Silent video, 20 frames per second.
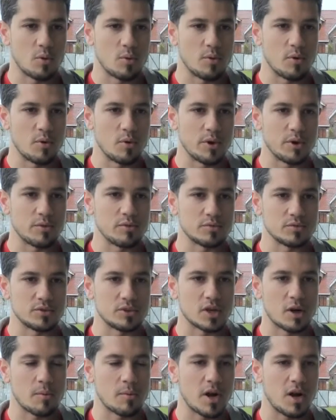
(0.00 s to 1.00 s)
como bueno un
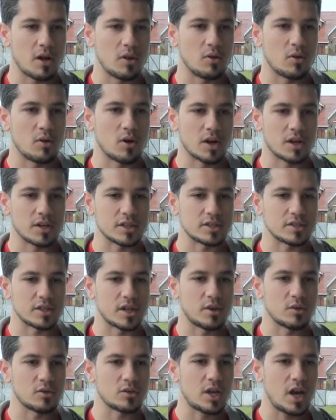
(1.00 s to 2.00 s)
llamado a que se
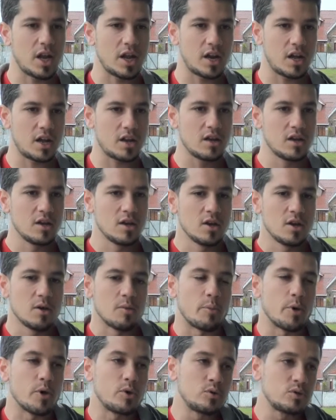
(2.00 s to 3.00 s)
anotaran
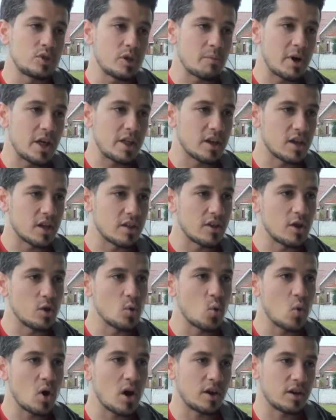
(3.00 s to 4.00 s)
por un tema de,
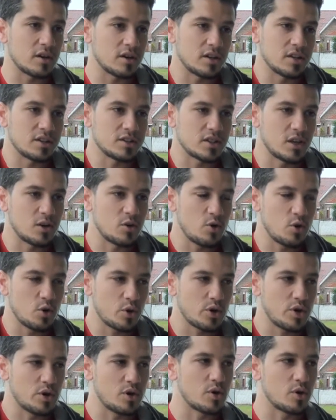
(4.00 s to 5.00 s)
lugar, que es algo
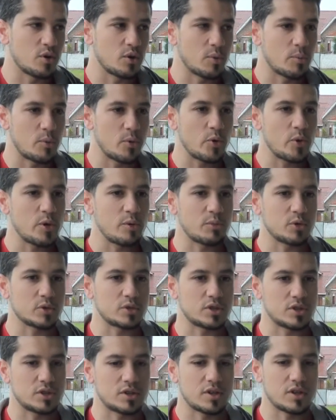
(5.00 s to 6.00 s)
lógico, no
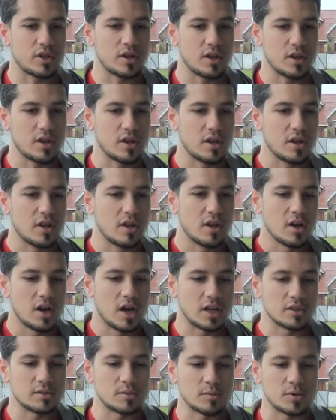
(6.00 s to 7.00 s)
pudimos este,
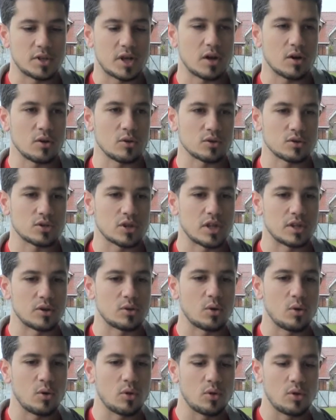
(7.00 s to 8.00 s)
aceptarlos a
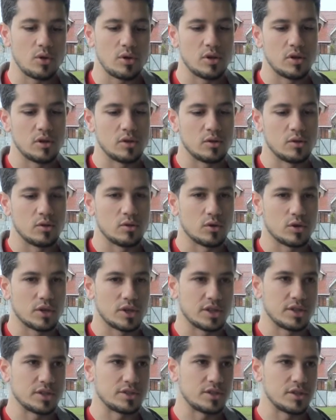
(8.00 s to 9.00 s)
todos los
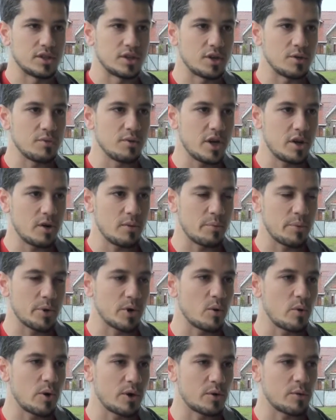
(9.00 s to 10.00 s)
que se inscribieron,
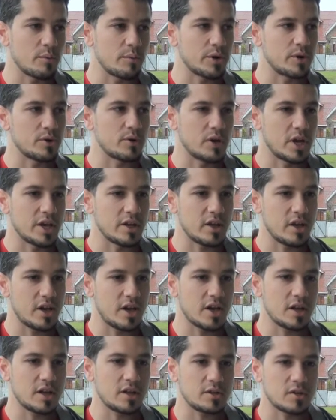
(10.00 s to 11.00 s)
pero bueno, pero la
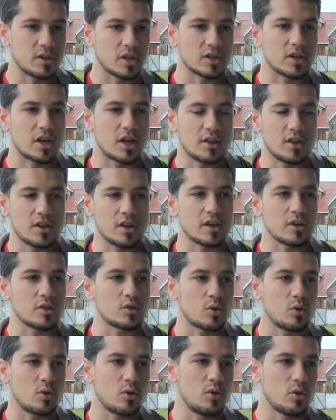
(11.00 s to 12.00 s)
idea es tratar de que
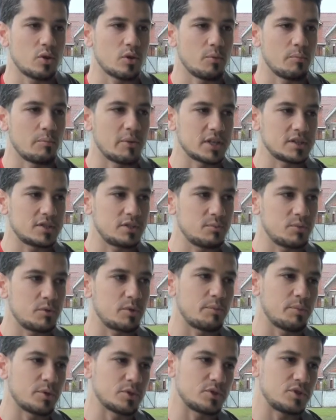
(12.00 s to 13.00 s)
todos los
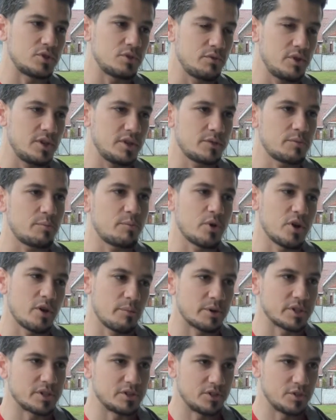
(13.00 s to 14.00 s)
máximos posibles
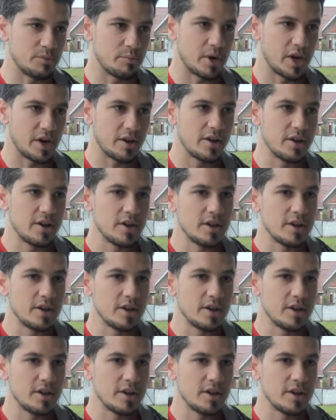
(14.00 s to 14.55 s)
puedan participar.